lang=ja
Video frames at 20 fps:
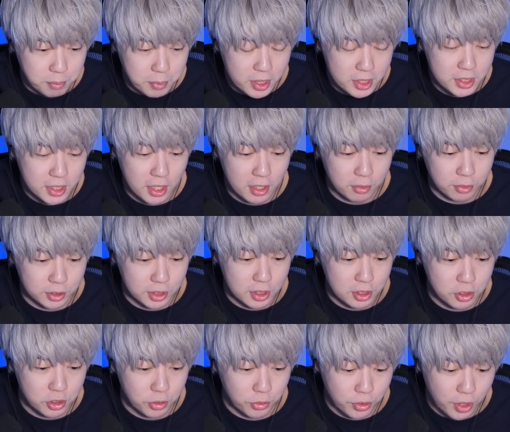メジャーの
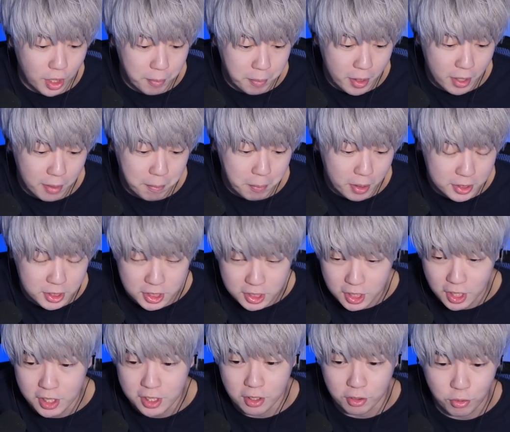選手の名前間
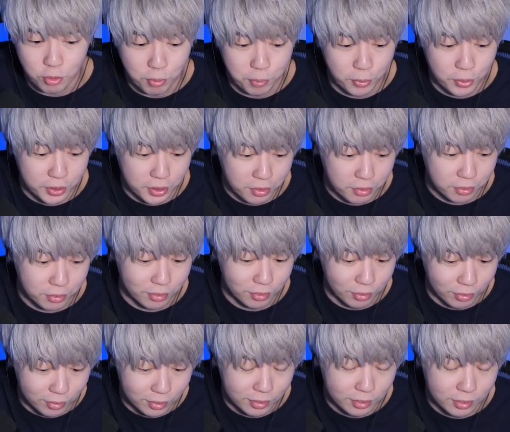違いなく覚えてる
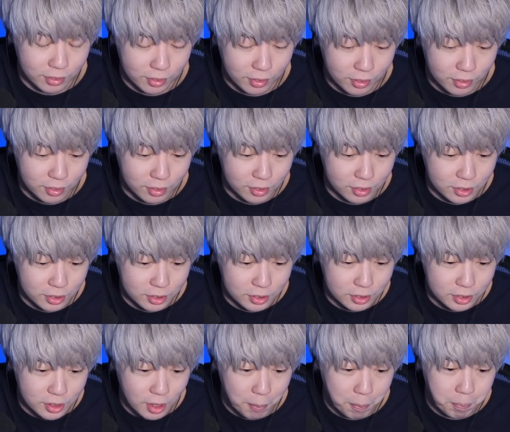うん
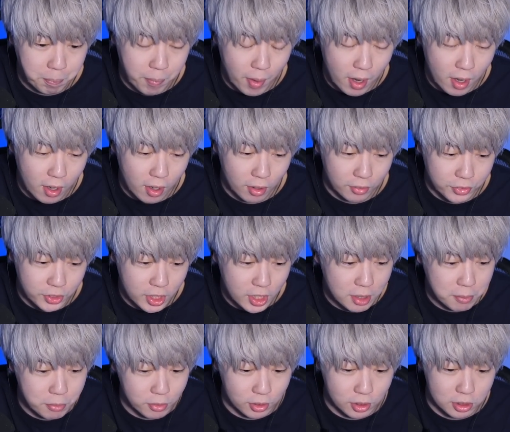やっぱ
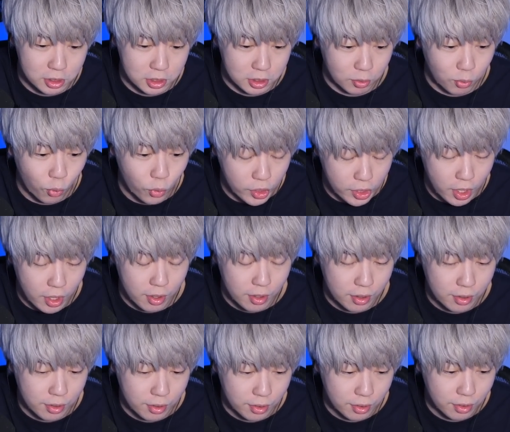ゲームってすごいね
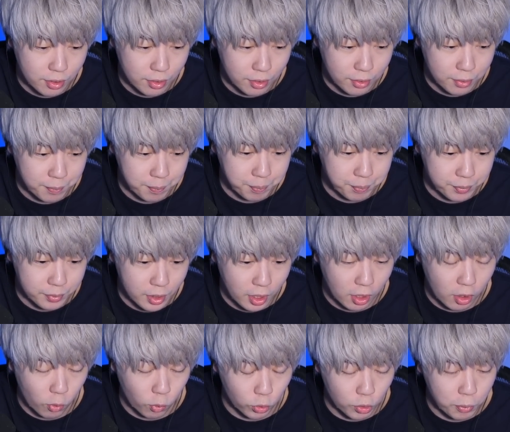な
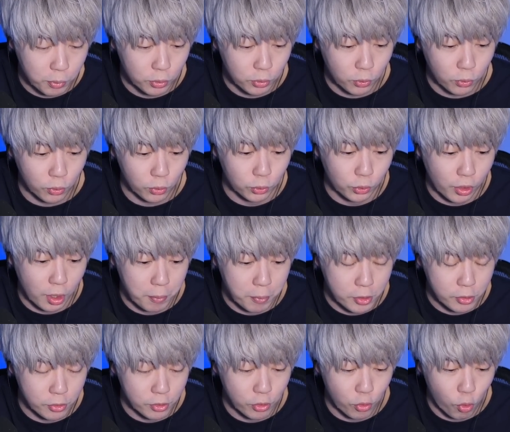んか子供の頃とかも
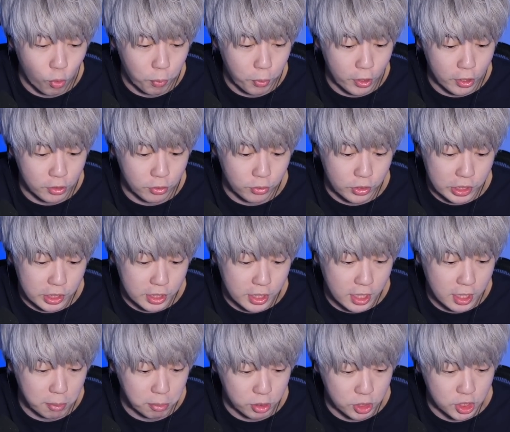いろいろ覚えるのに
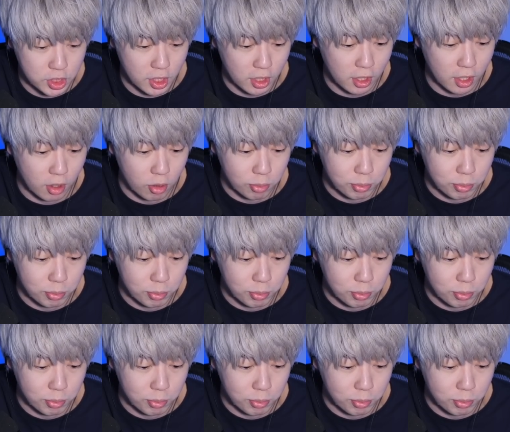ゲームしながら